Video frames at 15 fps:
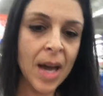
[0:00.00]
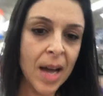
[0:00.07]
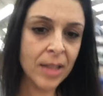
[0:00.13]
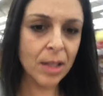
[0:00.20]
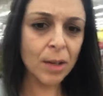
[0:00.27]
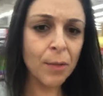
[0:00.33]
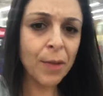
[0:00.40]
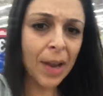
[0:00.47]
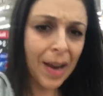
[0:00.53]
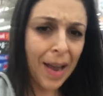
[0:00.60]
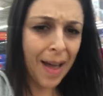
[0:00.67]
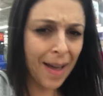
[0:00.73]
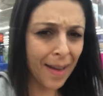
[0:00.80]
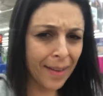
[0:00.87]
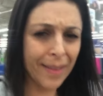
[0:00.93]
Aí vocês vão
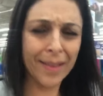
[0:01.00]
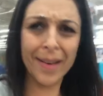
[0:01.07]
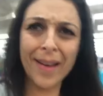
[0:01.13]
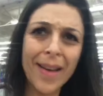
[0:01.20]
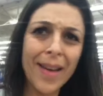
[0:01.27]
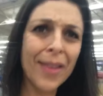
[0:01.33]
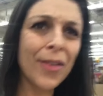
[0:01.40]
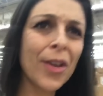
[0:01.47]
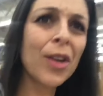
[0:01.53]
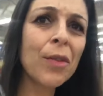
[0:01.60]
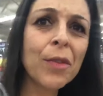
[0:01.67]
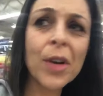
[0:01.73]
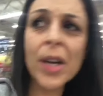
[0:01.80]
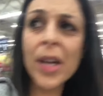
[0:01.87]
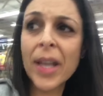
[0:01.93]
falar, ai, credo que eu
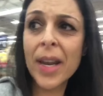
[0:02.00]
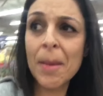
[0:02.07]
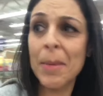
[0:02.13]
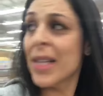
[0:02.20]
não vou querer,